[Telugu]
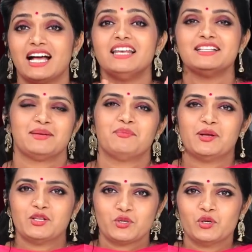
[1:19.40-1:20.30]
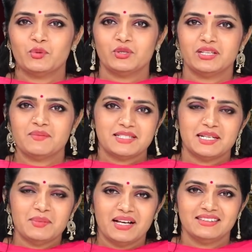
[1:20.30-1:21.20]
చాలాసేపు మనం చూడబోతున్నాం
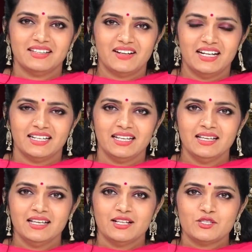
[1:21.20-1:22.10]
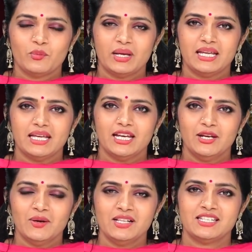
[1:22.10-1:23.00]
సినిమా అంతా వాళ్ళని సో మరి
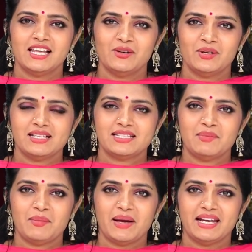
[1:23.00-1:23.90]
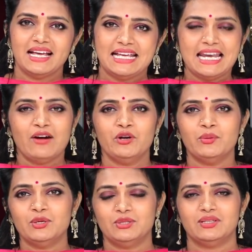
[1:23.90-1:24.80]
ఎన్నో అంచనాలు ఉన్నాయి సినిమా పైన ఎలా
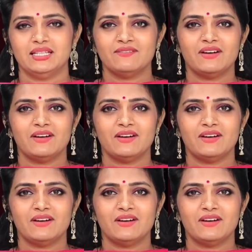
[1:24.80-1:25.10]
ఉండబోతోంది